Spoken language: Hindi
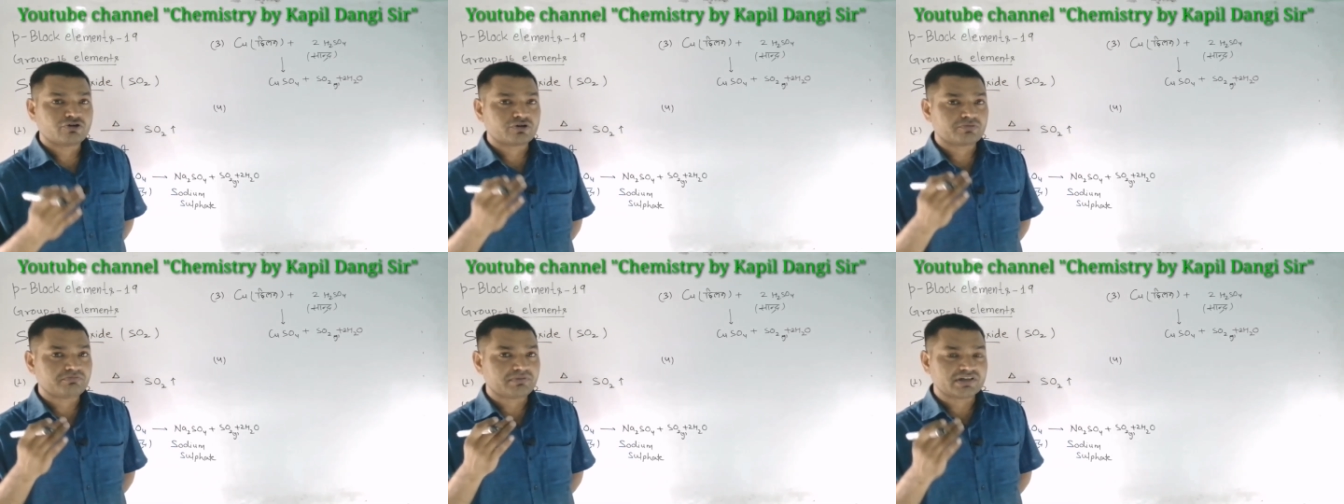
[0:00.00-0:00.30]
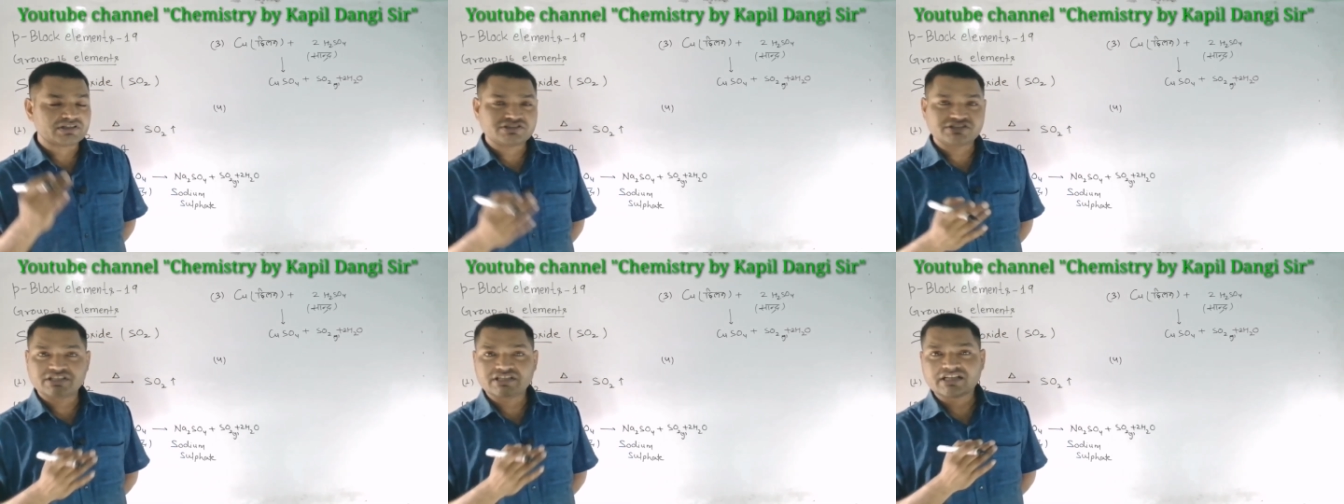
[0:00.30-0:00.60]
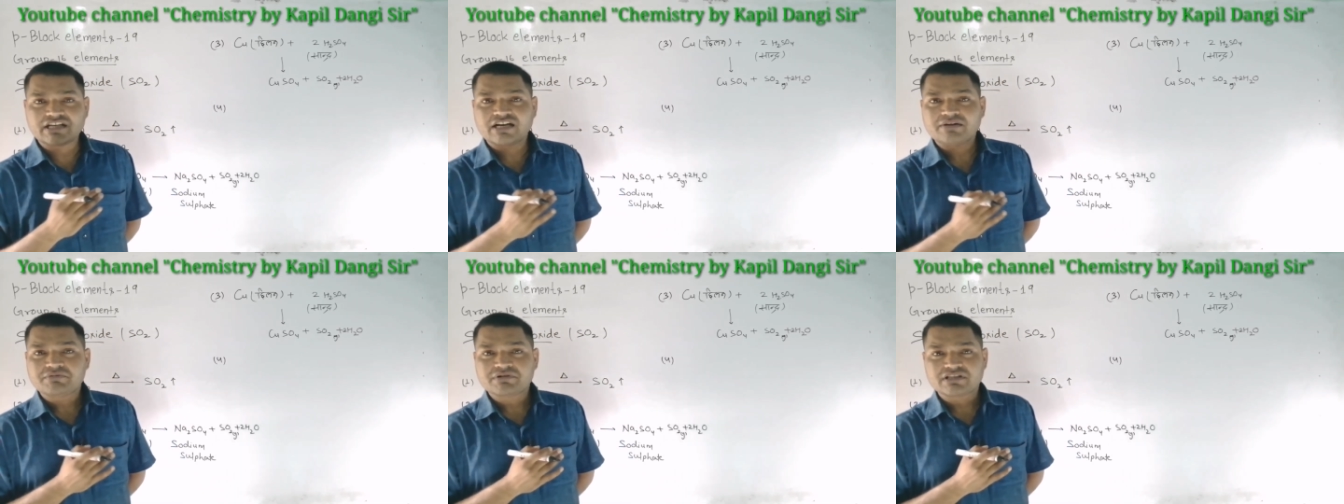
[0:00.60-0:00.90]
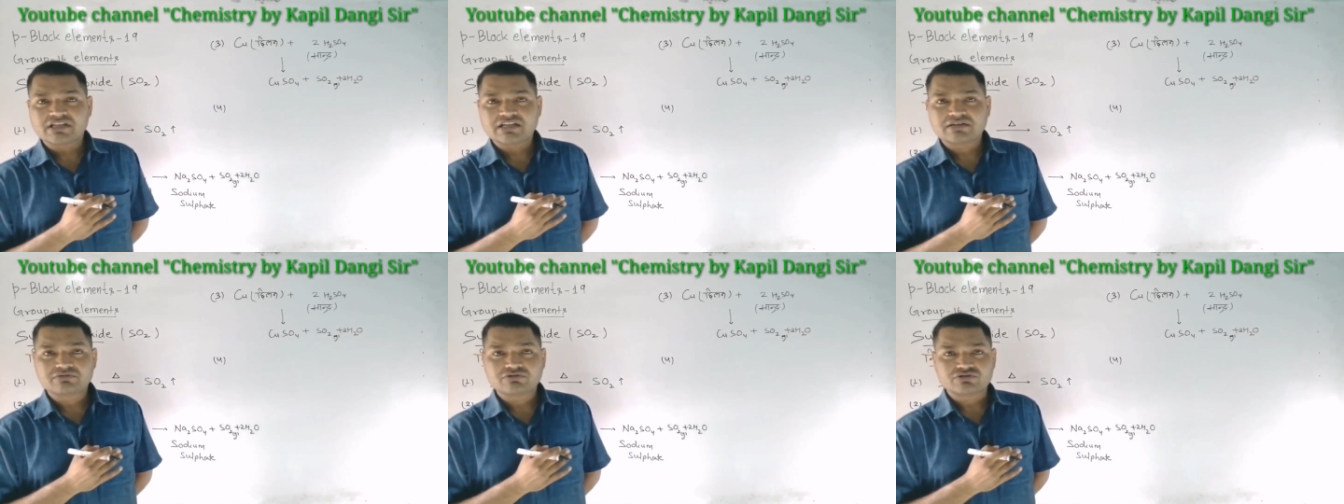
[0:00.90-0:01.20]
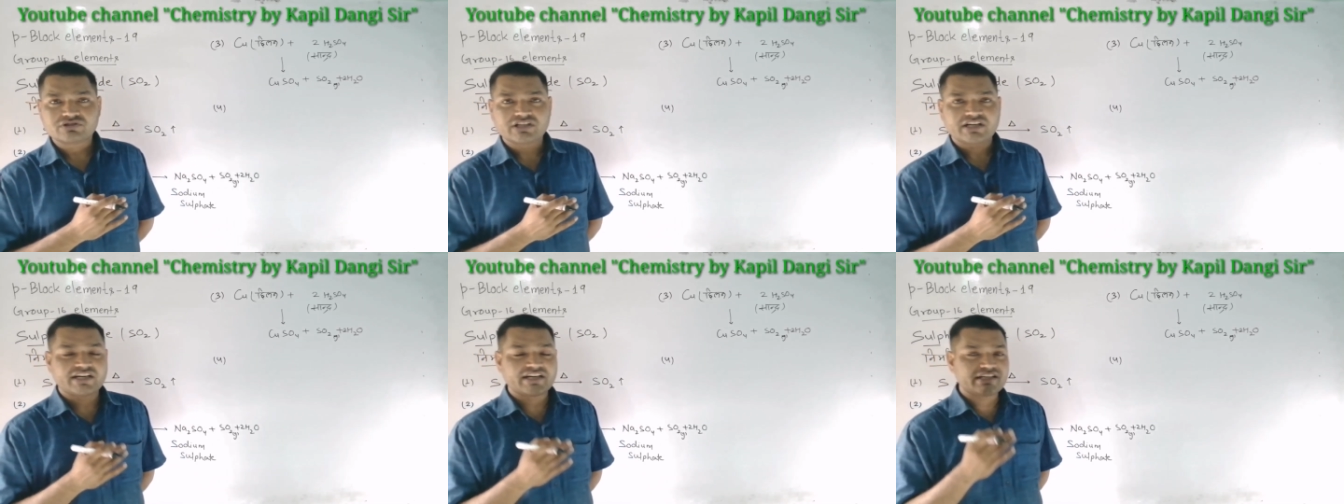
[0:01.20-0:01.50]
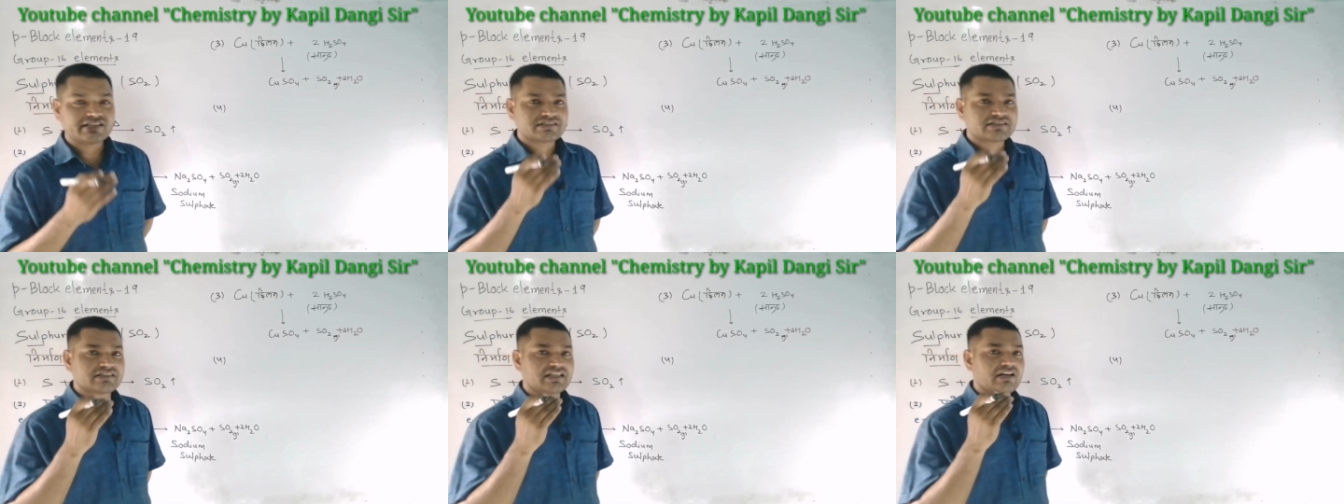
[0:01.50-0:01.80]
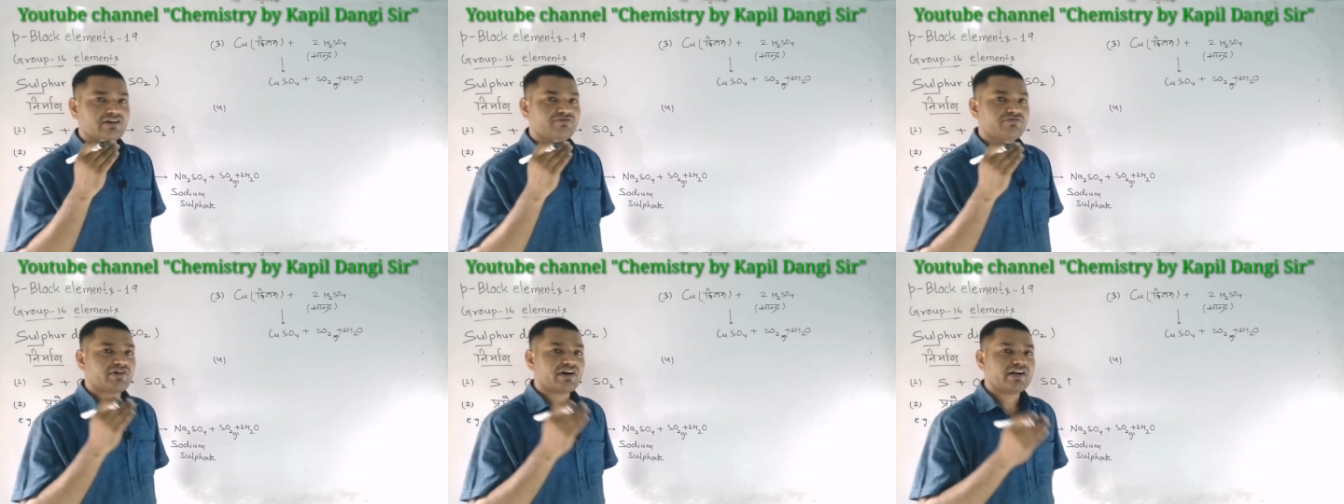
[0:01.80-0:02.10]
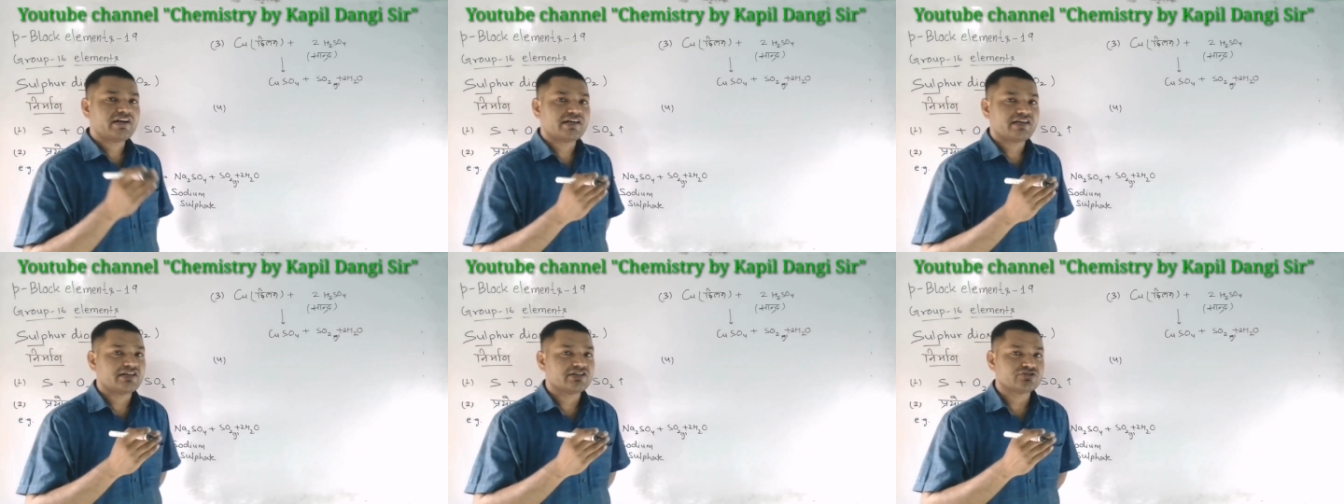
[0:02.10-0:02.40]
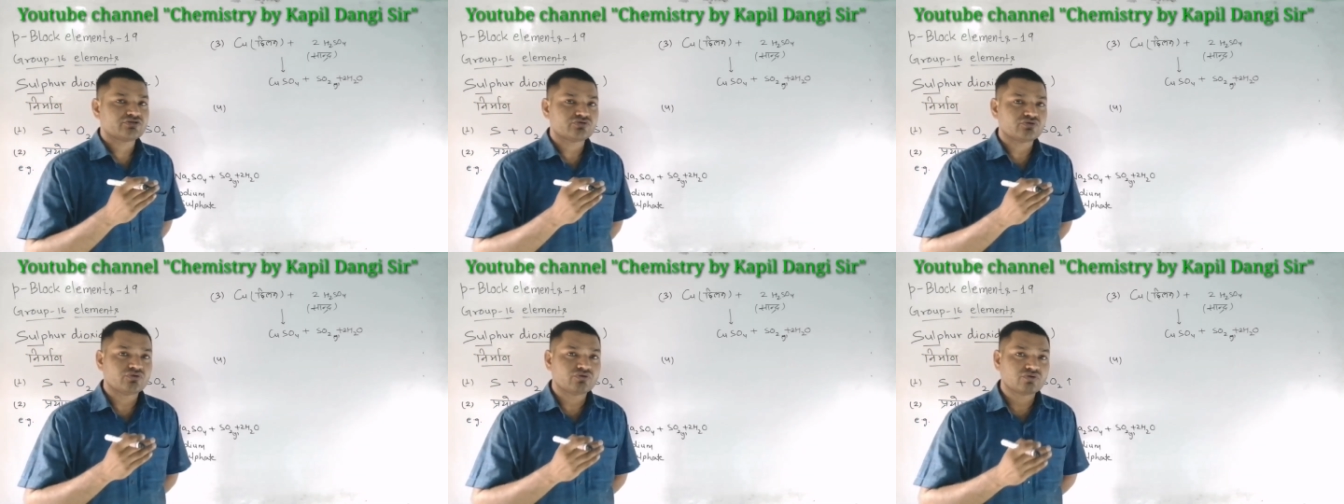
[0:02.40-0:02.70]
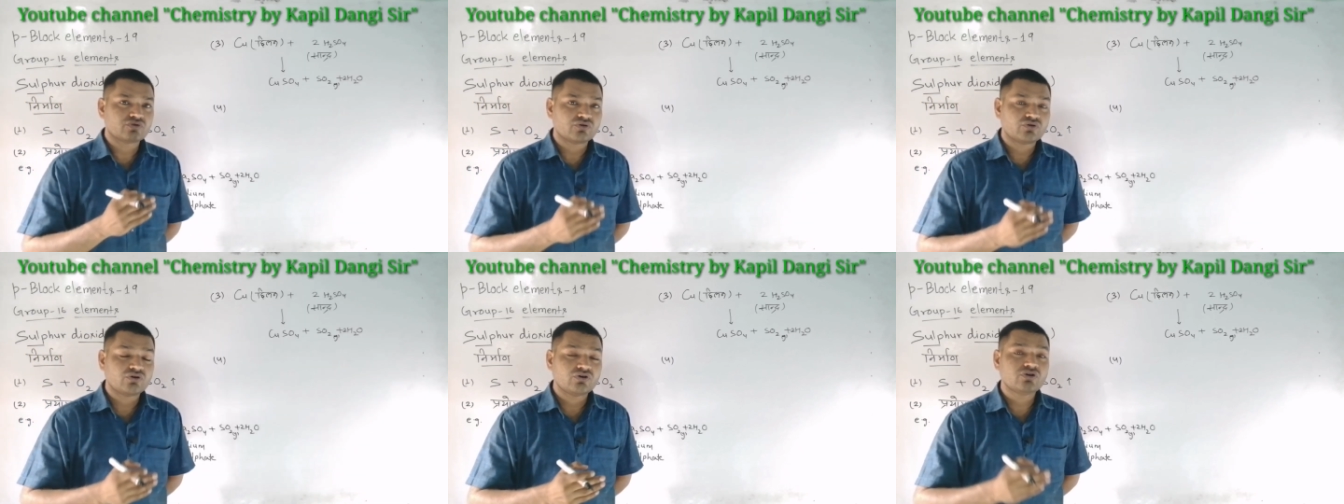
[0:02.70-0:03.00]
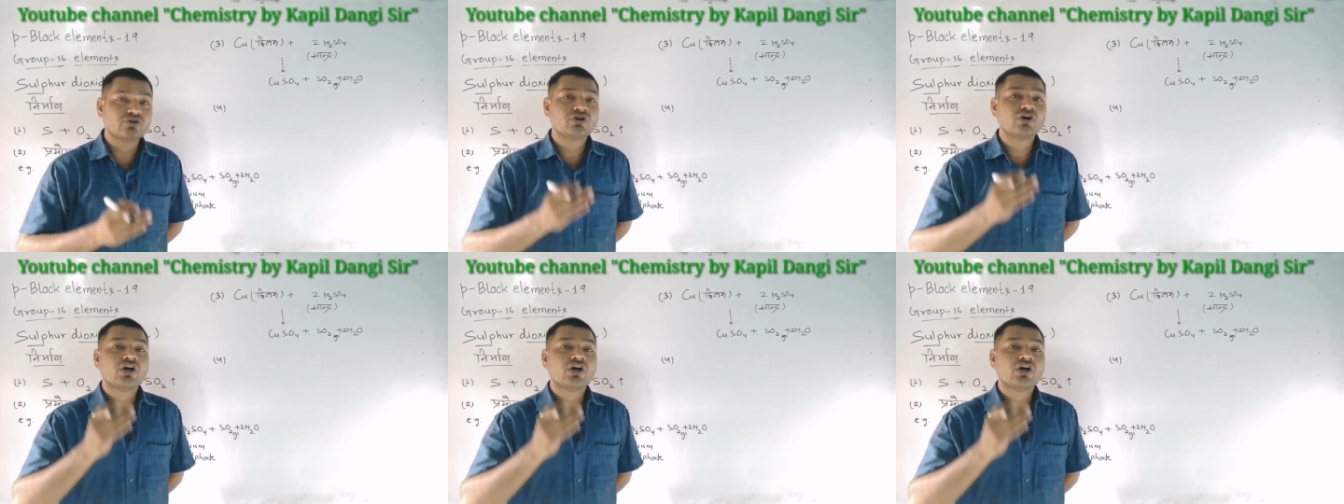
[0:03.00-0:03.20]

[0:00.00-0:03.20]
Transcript: और भर्जन का मतलब होता है सल्फाइड अयस्कों को